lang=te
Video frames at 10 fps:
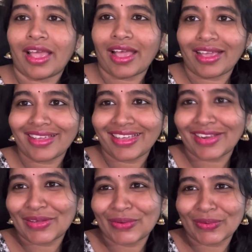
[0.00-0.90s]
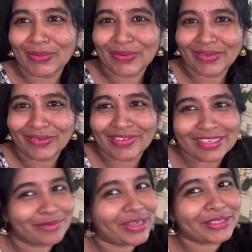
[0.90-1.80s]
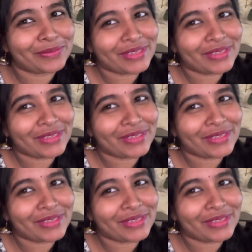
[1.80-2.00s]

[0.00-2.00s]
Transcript: హాయ్ హలో వెల్కమ్ బ్యాక్ టు మై